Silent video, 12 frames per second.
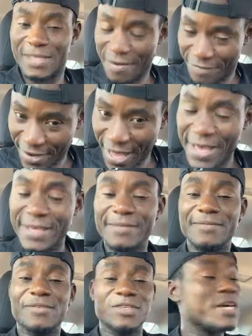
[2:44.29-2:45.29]
C'est vrai.
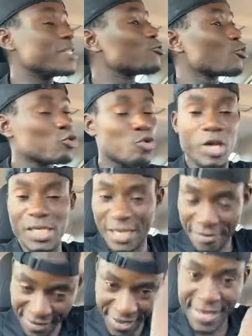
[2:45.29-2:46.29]
Je dit toujours
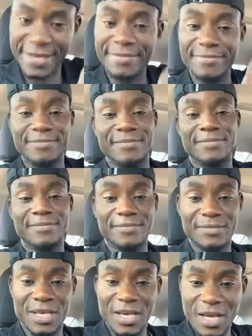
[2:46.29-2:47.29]
que c'est vrai.
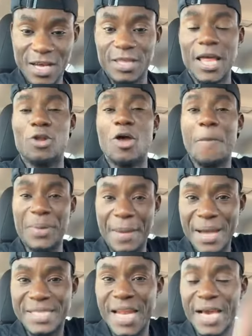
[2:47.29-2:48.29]
Dans le
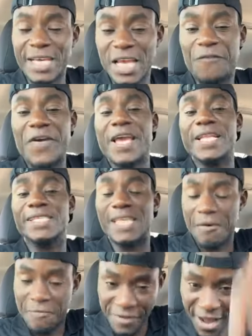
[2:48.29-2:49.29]
premier direct que j'ai fait, j'ai
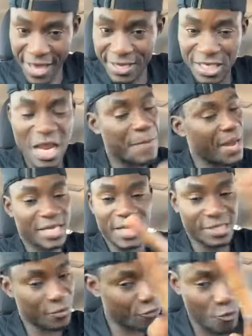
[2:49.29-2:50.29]
dit c'est vrai. Il n'est pas
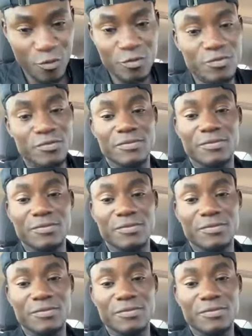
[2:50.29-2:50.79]
dit que c'est faux.